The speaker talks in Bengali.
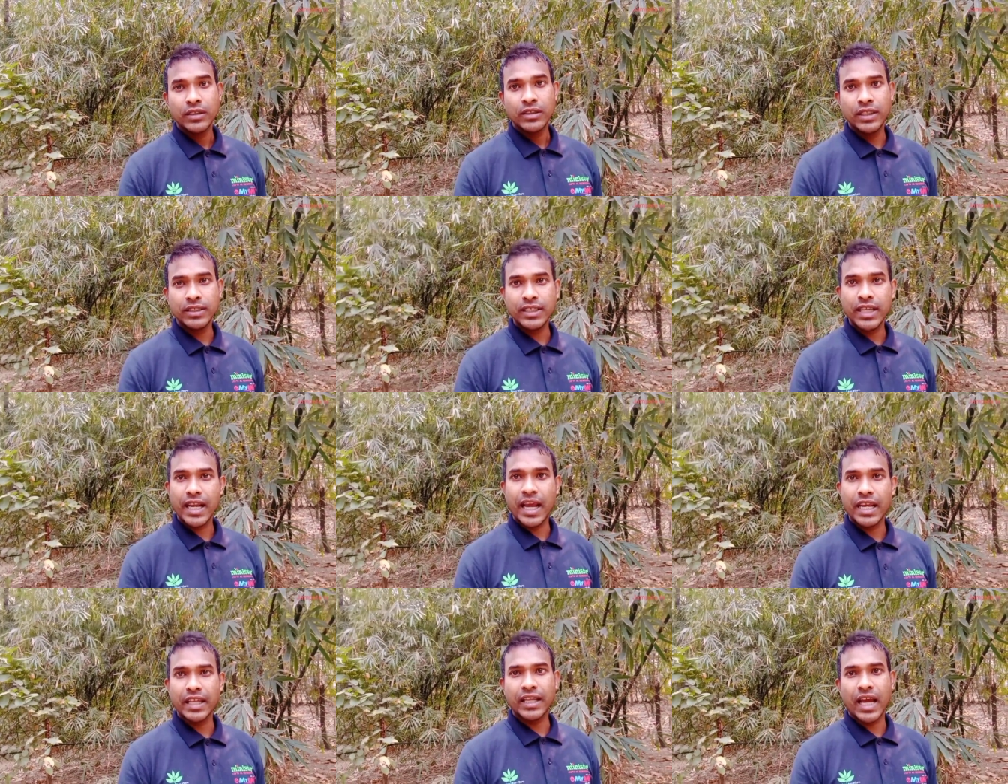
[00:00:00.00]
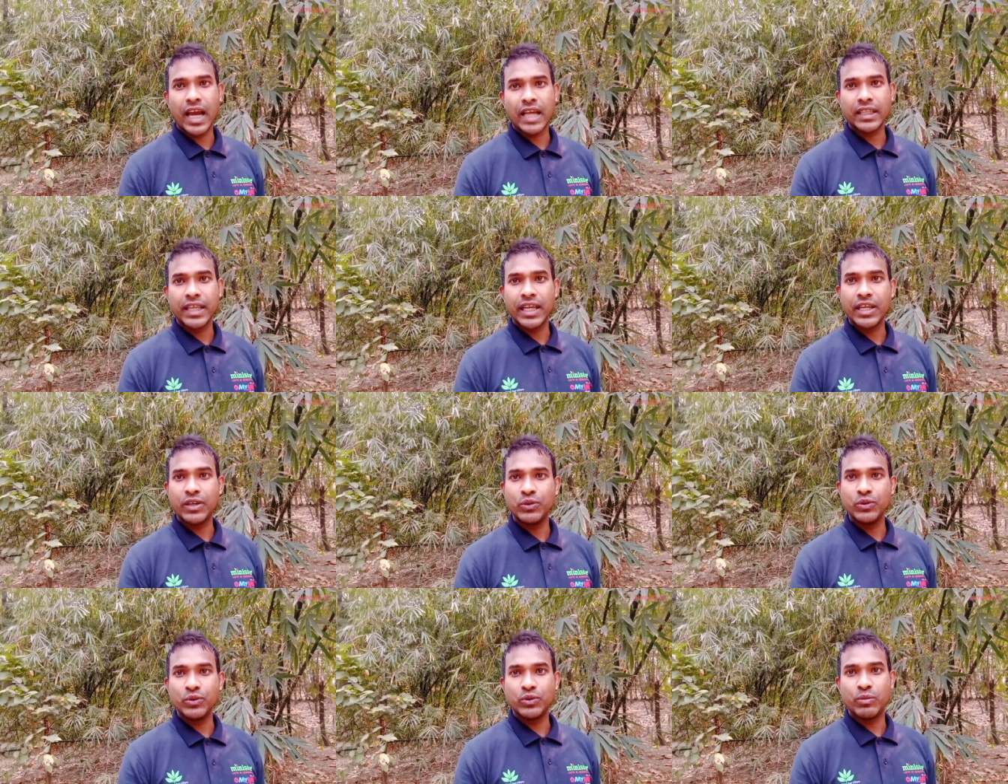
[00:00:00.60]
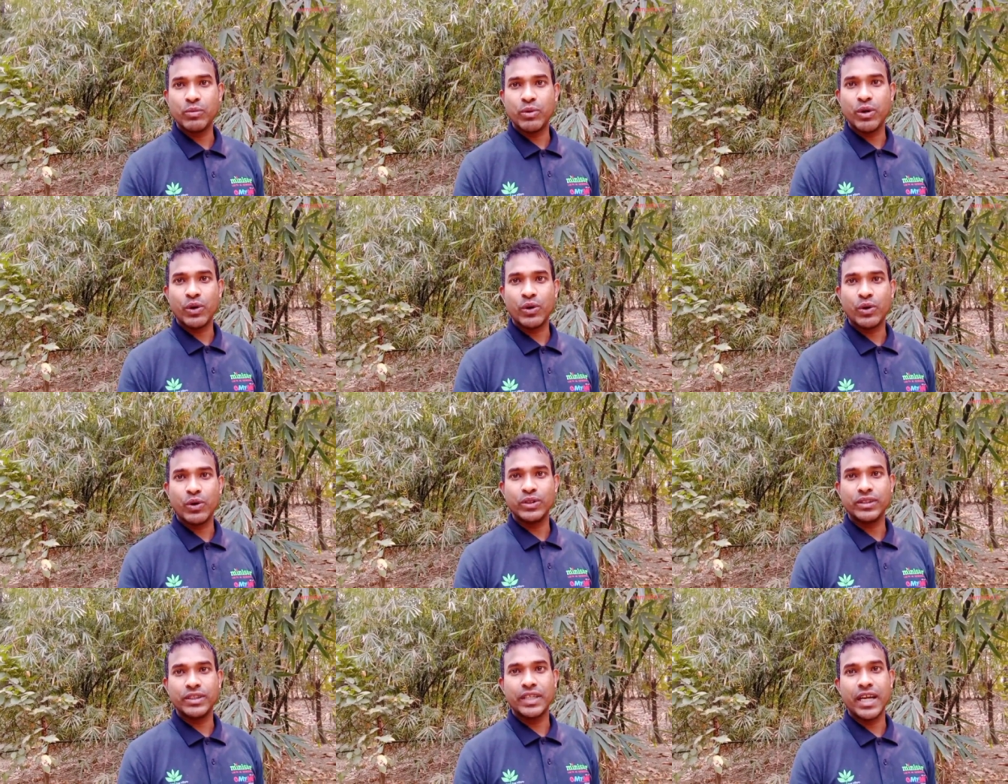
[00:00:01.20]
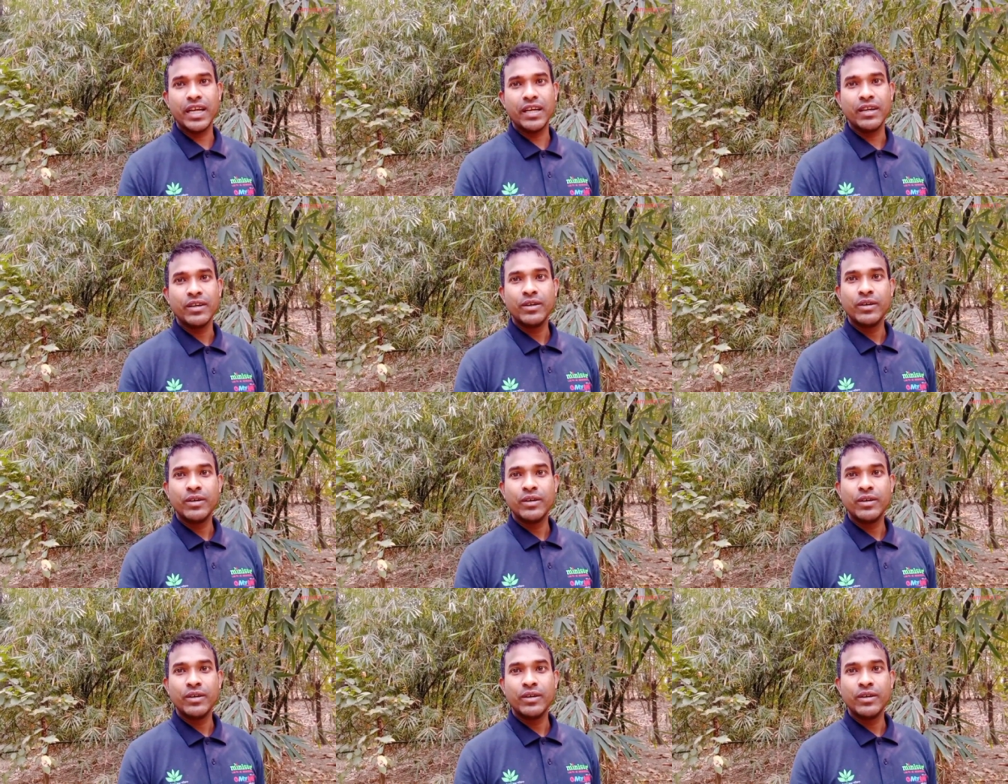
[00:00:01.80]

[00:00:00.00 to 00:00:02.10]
নিজের আতেই কিন্তু মনে করুন যে